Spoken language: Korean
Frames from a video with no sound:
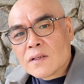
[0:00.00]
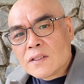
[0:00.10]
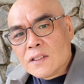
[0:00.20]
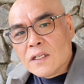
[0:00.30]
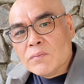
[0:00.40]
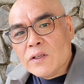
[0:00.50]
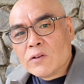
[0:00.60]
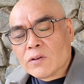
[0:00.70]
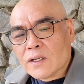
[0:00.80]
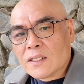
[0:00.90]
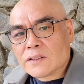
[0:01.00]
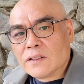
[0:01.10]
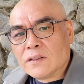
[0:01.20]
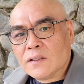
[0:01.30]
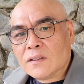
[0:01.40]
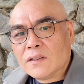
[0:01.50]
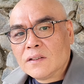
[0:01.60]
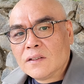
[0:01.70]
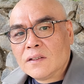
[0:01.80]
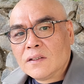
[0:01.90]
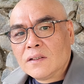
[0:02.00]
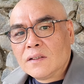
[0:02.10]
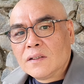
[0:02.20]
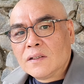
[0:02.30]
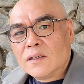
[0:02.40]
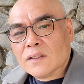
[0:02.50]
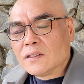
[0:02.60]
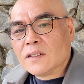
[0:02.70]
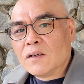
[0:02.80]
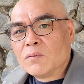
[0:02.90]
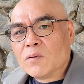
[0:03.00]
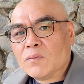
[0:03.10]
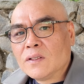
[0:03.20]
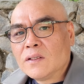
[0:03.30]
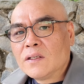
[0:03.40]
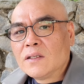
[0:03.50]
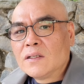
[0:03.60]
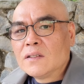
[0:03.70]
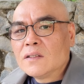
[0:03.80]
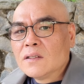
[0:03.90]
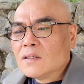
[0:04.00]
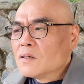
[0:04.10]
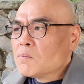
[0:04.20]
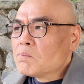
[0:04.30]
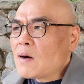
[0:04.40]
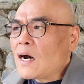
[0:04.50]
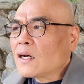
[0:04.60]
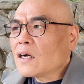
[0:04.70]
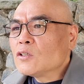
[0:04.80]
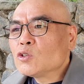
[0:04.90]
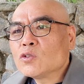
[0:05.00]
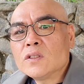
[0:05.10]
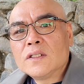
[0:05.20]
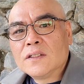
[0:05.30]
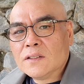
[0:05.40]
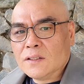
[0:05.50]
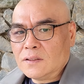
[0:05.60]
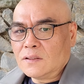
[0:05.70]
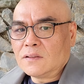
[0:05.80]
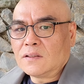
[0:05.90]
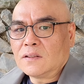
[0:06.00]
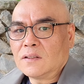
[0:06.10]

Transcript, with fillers: 그림 이론에서는 어떻게 보면 말할 수 있는 것에 들어.